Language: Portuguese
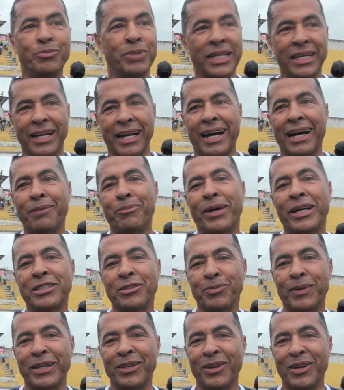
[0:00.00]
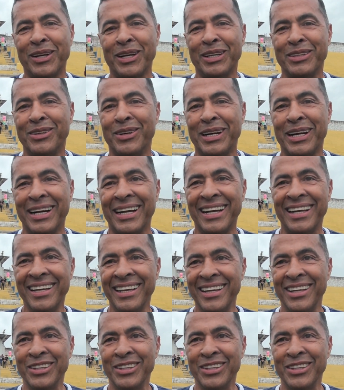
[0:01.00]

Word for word: brincar, participar de, uma, de, uma,